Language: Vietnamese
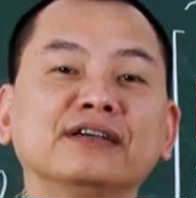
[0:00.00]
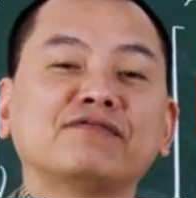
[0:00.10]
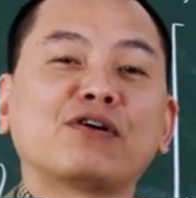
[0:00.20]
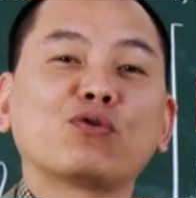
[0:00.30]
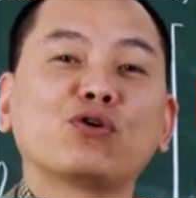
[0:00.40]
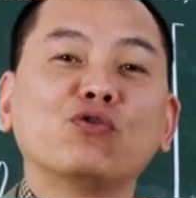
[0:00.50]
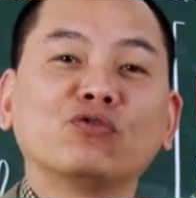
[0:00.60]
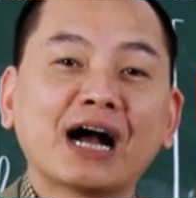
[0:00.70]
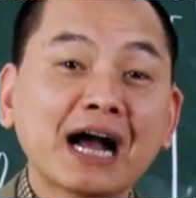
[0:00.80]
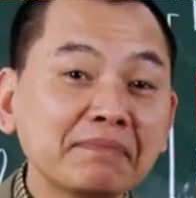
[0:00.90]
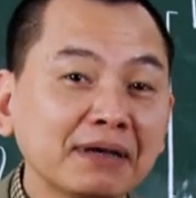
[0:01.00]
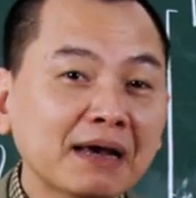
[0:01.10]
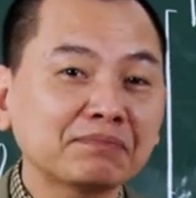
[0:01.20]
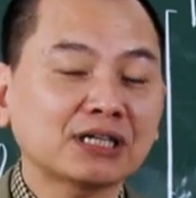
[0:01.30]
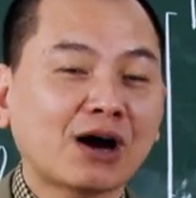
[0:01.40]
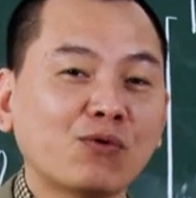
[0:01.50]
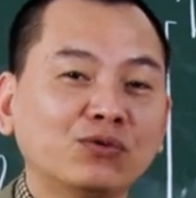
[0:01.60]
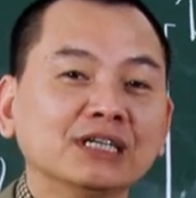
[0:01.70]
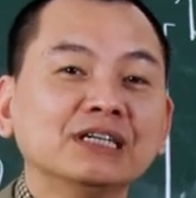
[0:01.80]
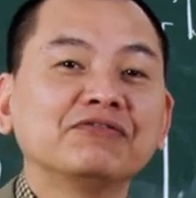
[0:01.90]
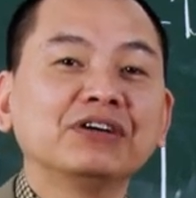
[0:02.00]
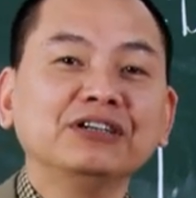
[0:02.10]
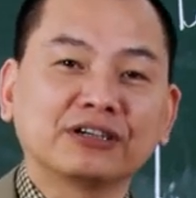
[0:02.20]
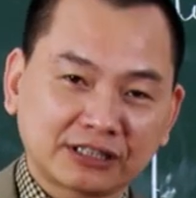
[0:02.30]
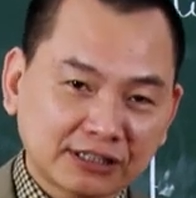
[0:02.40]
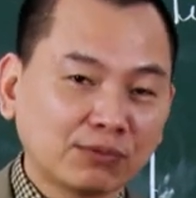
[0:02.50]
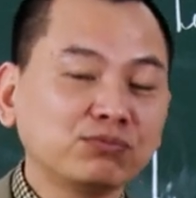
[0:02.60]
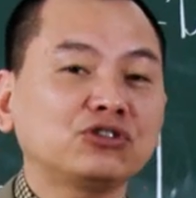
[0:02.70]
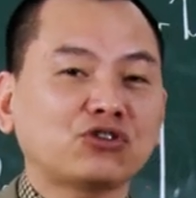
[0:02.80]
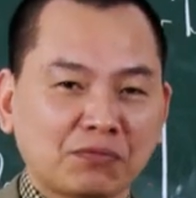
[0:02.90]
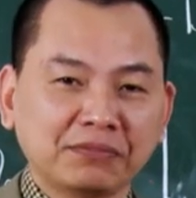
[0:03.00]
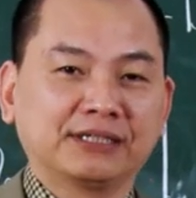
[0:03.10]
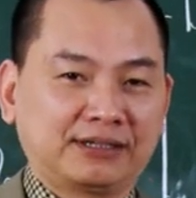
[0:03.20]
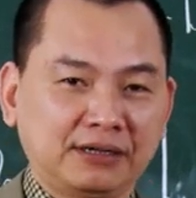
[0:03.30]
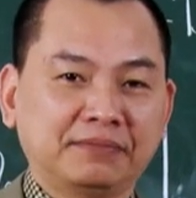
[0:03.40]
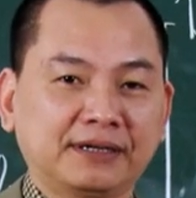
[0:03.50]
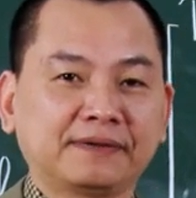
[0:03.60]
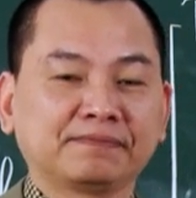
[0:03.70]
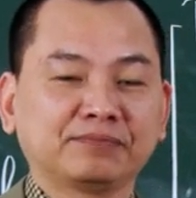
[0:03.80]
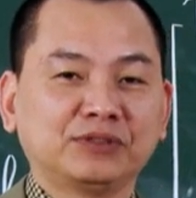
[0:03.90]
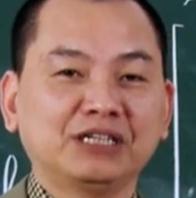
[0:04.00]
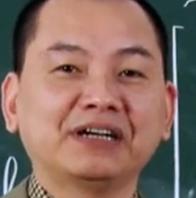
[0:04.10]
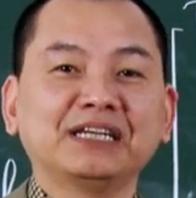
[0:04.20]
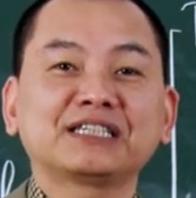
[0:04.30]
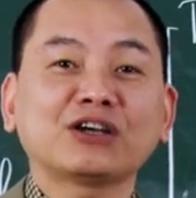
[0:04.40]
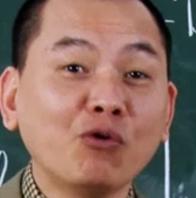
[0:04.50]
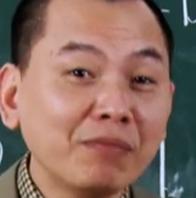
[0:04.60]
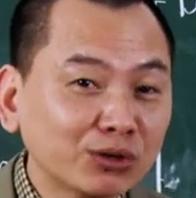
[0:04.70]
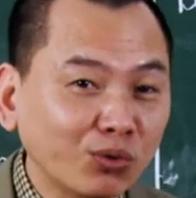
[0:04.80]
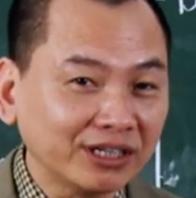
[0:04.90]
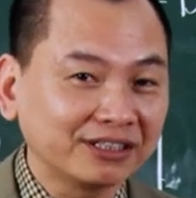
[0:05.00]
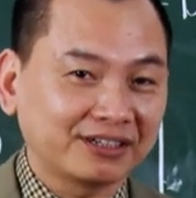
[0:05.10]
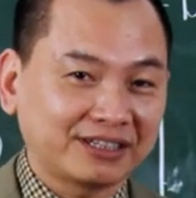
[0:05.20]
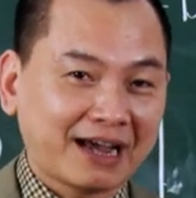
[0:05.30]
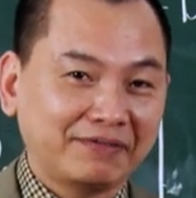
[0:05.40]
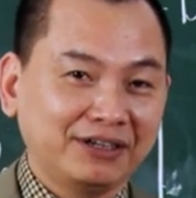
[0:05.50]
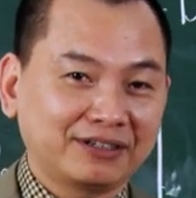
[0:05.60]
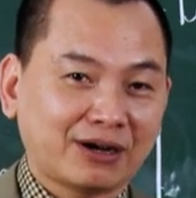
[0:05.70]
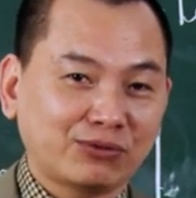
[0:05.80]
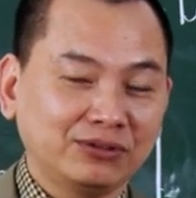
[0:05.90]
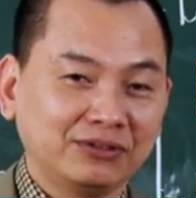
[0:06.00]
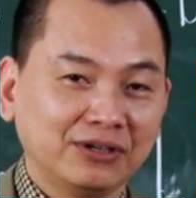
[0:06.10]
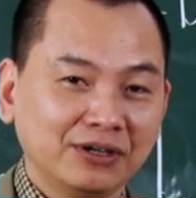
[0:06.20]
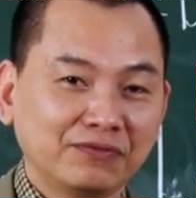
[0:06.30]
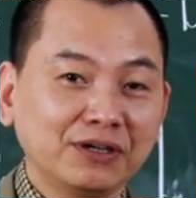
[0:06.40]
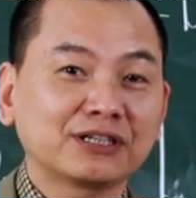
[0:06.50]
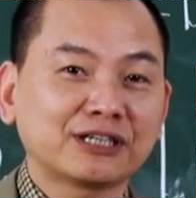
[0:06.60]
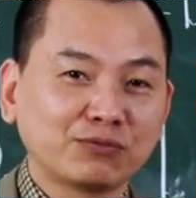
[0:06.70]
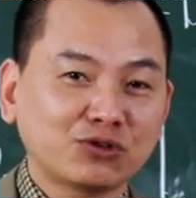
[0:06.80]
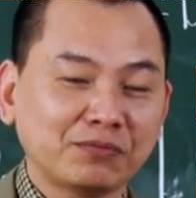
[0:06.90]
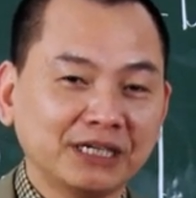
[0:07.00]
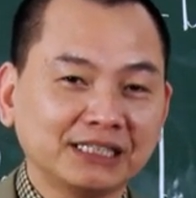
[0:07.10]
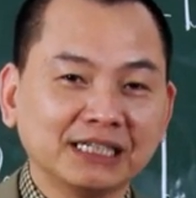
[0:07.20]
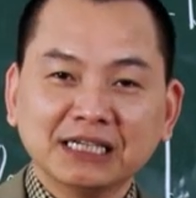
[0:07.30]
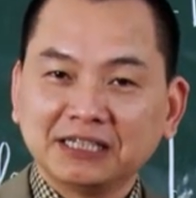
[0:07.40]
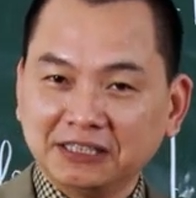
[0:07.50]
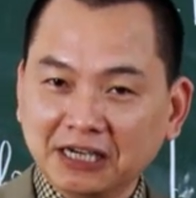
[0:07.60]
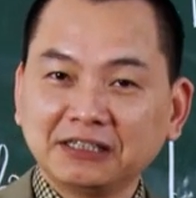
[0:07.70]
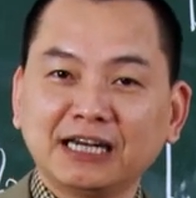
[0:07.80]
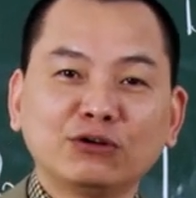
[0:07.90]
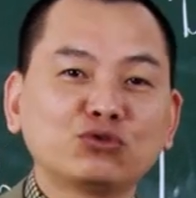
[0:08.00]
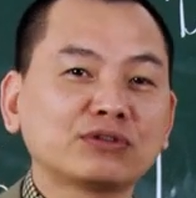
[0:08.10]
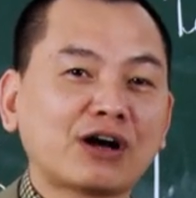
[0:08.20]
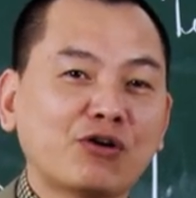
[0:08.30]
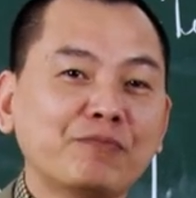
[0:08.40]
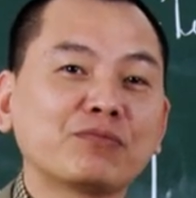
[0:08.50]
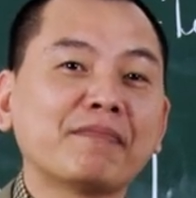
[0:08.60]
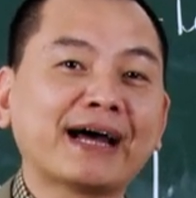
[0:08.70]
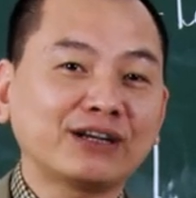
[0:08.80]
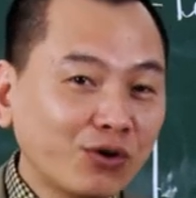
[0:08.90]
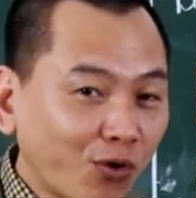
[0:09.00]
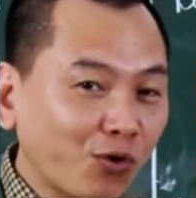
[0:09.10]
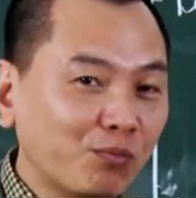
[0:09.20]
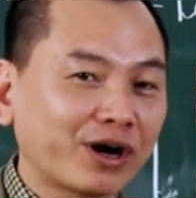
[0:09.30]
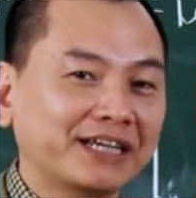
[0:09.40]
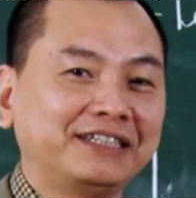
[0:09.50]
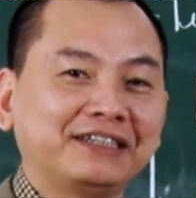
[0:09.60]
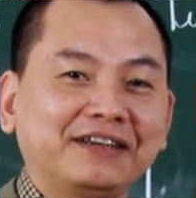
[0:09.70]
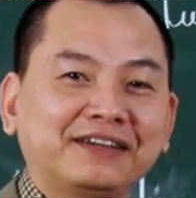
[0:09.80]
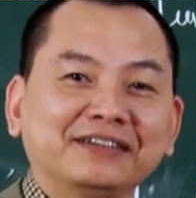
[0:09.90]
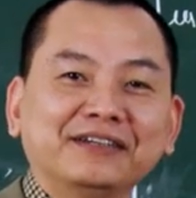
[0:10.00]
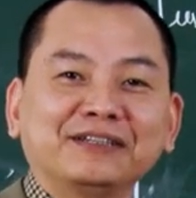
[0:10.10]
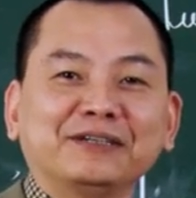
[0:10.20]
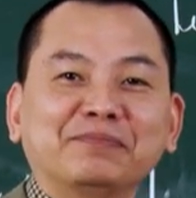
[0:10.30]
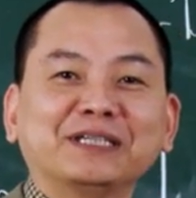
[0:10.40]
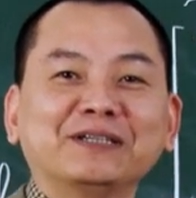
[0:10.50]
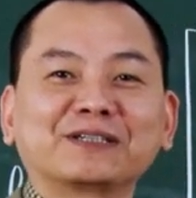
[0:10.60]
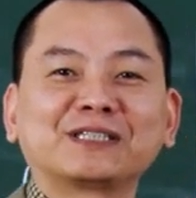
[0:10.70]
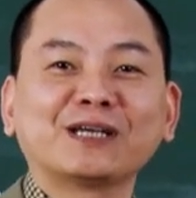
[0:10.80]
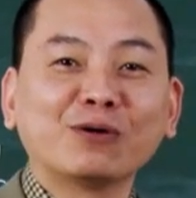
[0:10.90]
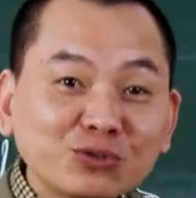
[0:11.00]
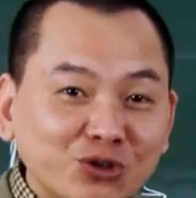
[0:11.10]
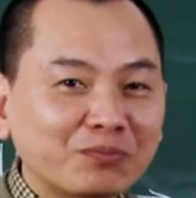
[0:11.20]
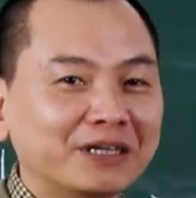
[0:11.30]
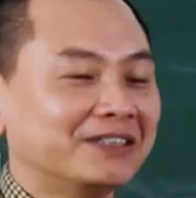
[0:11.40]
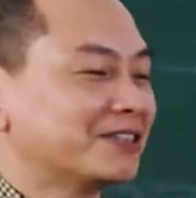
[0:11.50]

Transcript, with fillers: và cuối cùng 20 năm sau với được sống cho mình cơ mà như vậy đến 60 tuổi trở ra với được sáu với được sống cho mình nhưng nếu chúng ta có một bản đồ một cách chi tiết thì mình được sống cho mình